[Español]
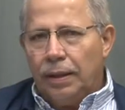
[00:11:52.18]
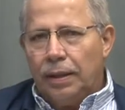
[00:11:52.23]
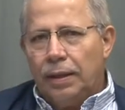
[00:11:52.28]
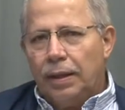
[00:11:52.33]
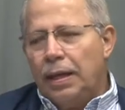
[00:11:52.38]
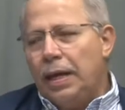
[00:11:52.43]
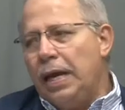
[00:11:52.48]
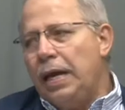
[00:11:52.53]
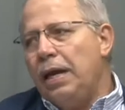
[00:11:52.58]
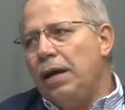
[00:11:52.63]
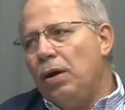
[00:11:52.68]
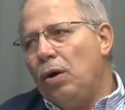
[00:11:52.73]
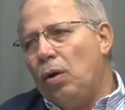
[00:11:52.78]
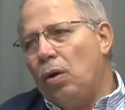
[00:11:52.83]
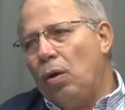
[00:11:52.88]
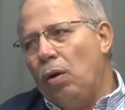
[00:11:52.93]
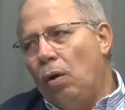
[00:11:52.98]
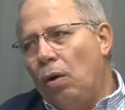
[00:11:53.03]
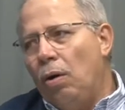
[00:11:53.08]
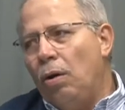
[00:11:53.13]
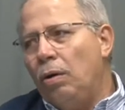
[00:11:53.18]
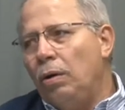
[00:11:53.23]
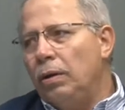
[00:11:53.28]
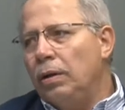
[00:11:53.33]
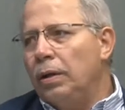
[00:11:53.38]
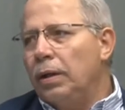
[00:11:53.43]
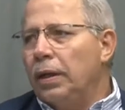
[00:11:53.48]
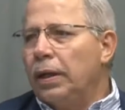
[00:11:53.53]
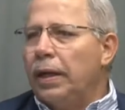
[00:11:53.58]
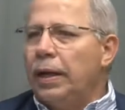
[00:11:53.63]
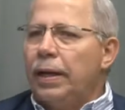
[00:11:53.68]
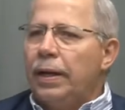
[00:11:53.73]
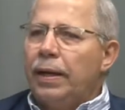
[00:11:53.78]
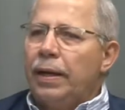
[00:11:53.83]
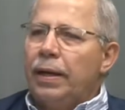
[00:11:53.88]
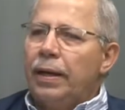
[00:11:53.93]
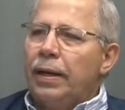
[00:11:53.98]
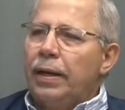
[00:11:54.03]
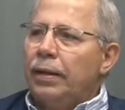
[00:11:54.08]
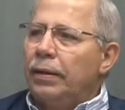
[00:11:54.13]
y o
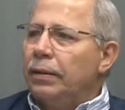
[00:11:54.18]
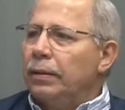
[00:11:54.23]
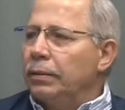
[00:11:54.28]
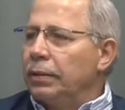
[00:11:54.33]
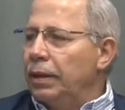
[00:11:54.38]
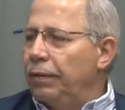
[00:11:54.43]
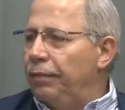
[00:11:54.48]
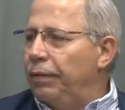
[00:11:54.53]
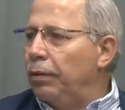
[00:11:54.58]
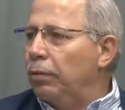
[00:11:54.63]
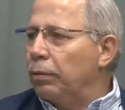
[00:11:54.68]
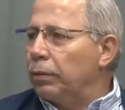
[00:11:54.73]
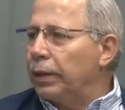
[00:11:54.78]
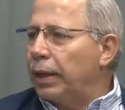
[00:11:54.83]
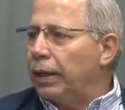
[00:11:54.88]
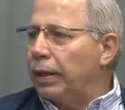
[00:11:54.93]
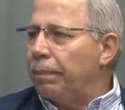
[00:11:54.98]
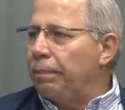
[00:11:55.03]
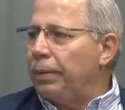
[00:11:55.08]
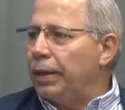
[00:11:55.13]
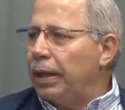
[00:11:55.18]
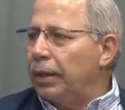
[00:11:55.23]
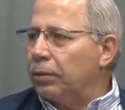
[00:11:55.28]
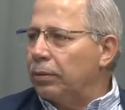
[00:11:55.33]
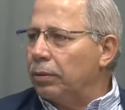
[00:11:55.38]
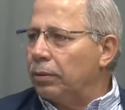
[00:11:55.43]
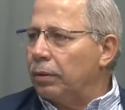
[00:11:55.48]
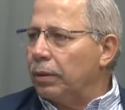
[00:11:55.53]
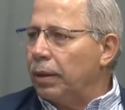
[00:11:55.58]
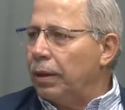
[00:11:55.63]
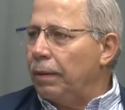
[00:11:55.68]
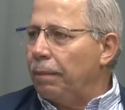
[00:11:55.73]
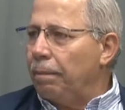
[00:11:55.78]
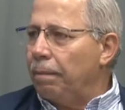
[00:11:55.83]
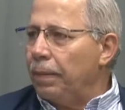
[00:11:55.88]
eh, dificultad respiratoria.